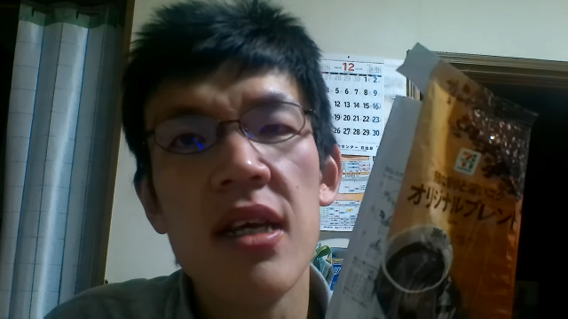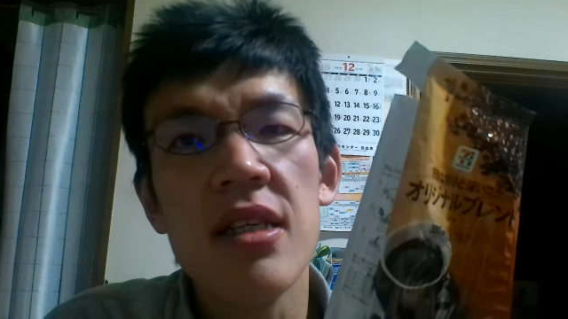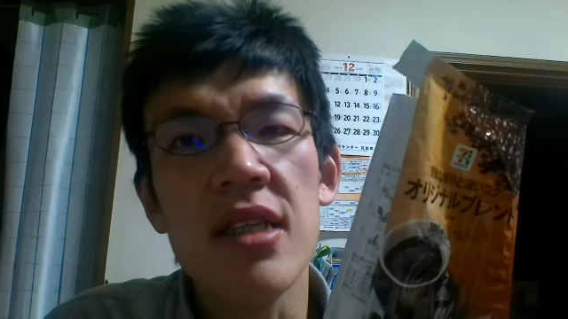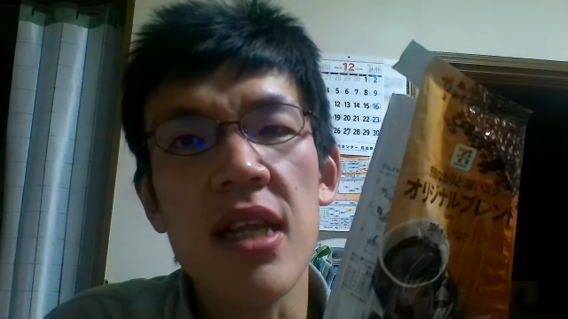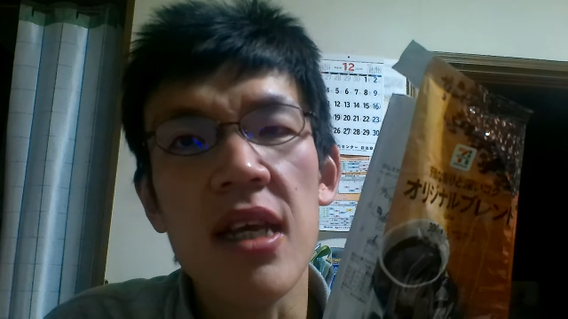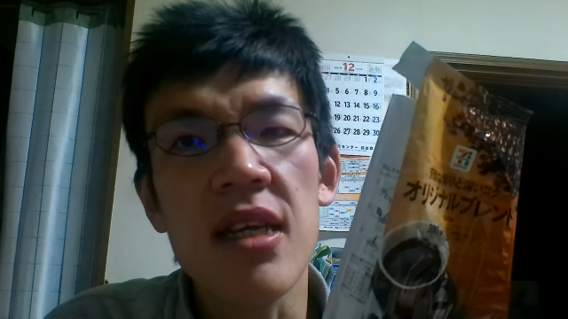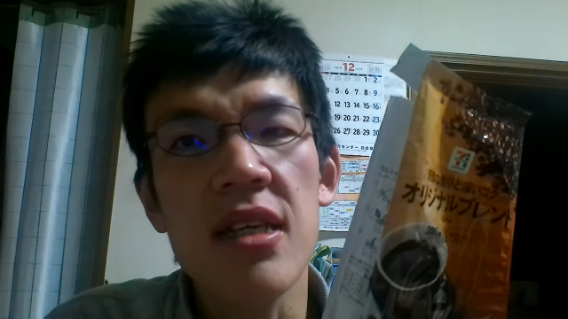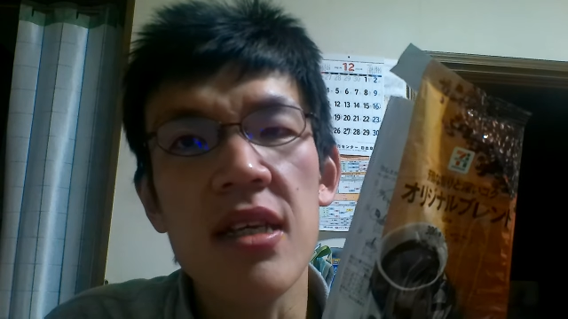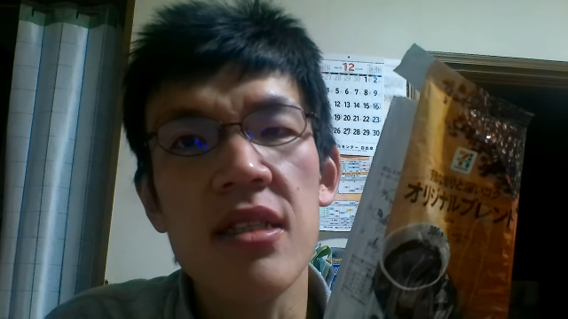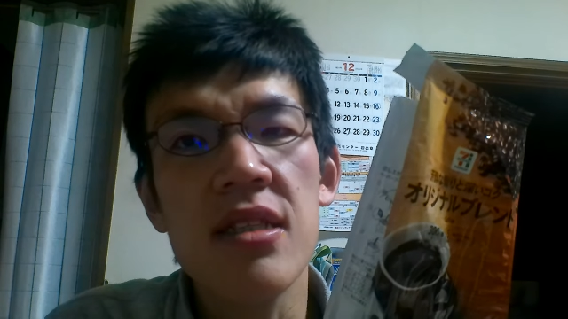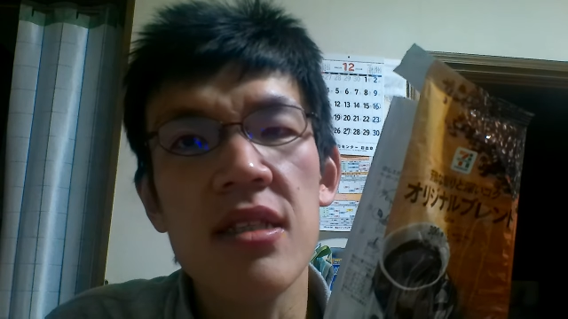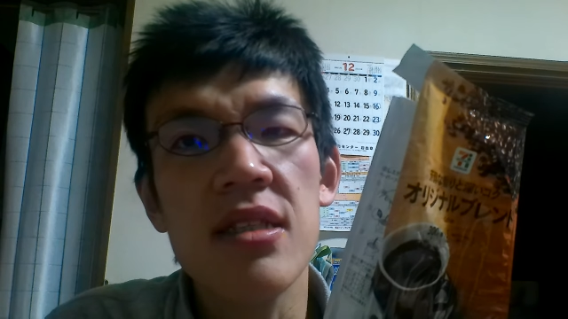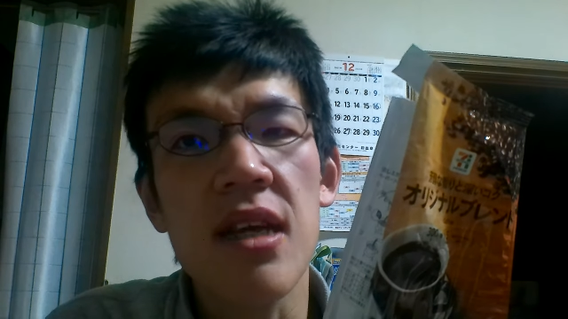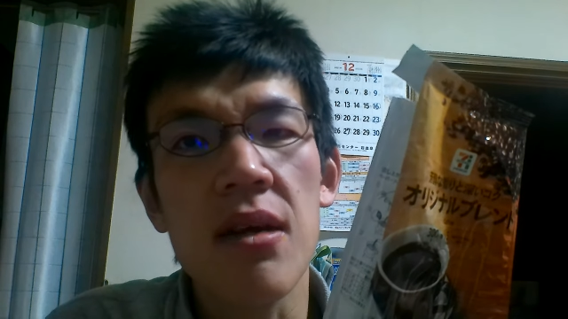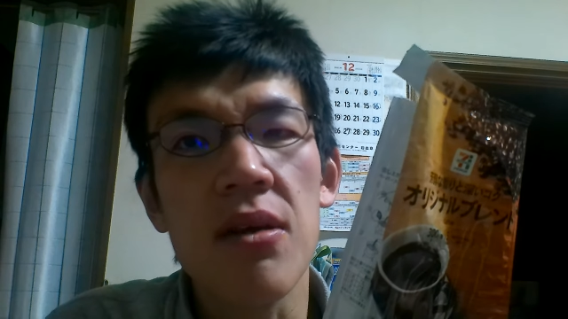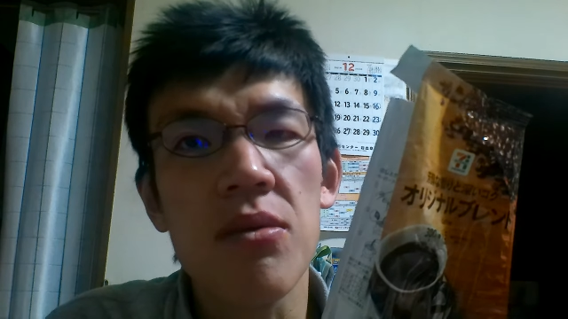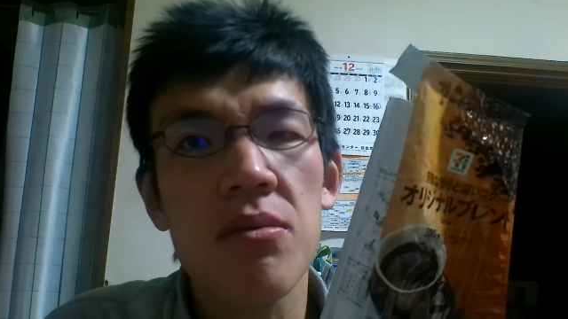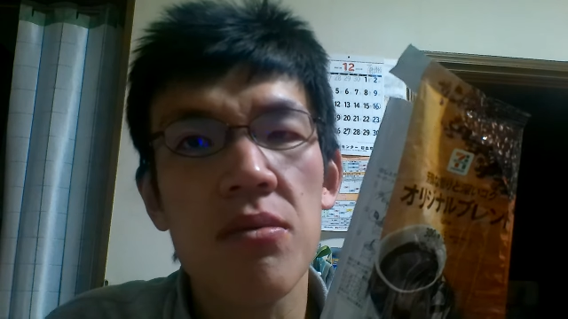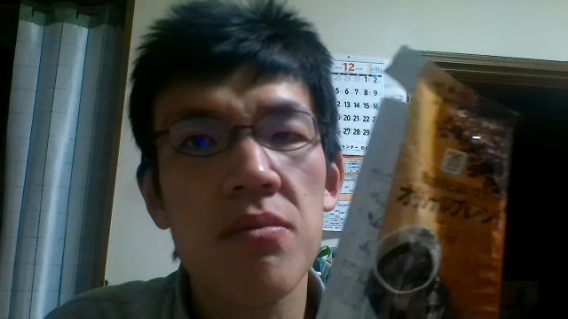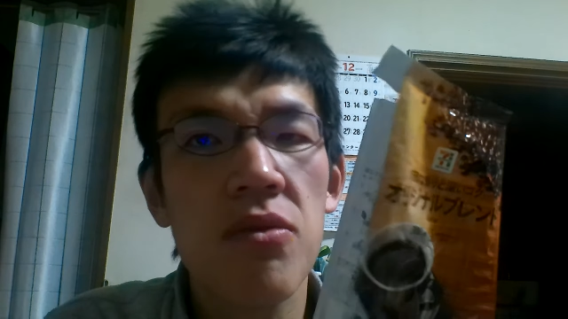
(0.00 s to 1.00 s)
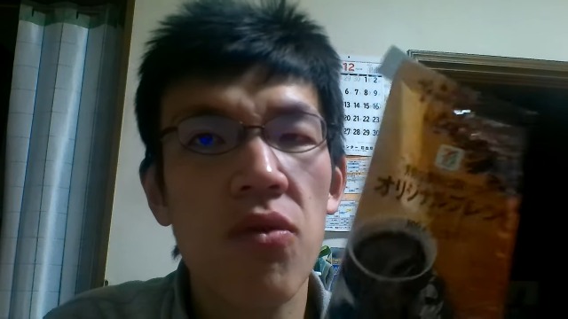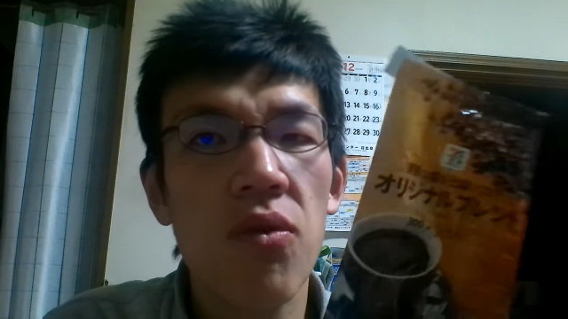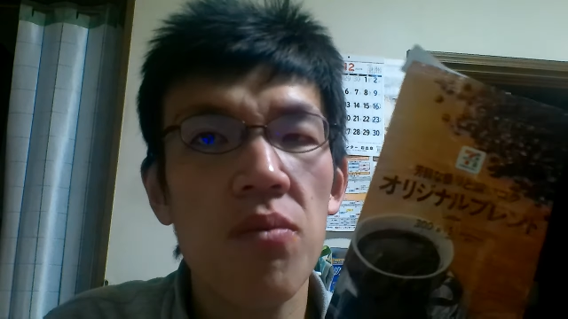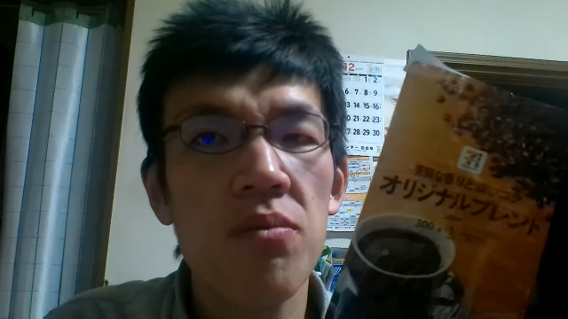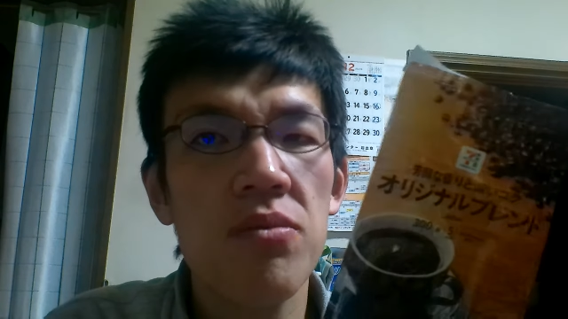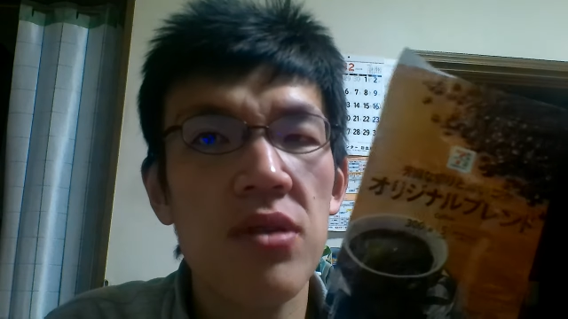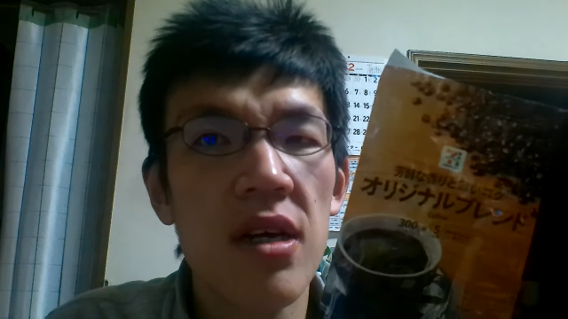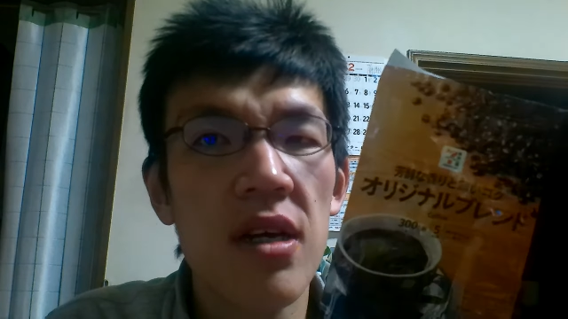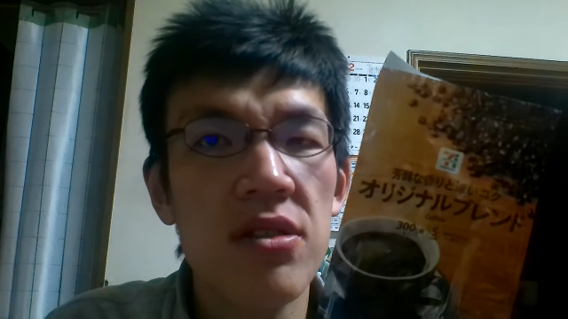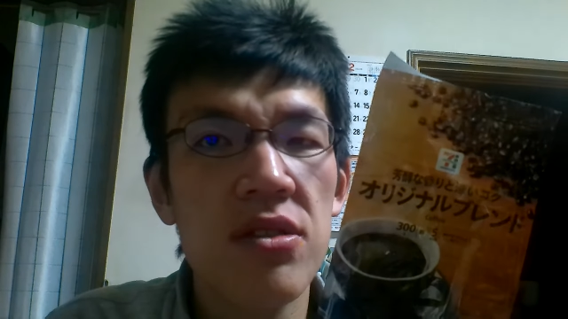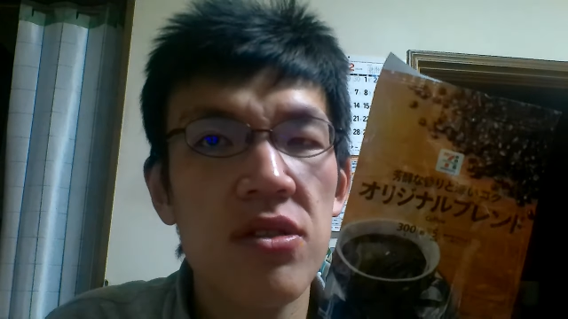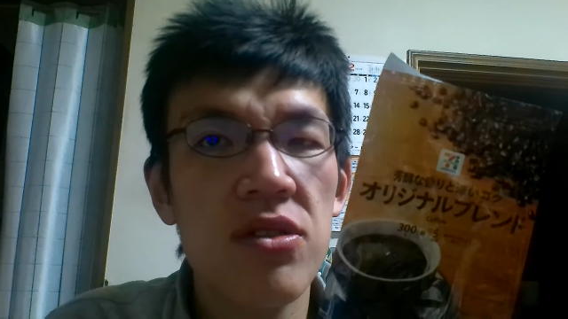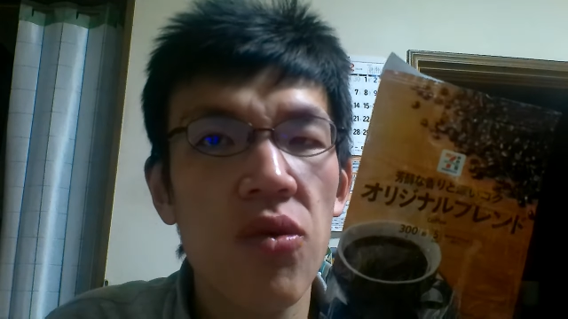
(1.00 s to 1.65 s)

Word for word: に適した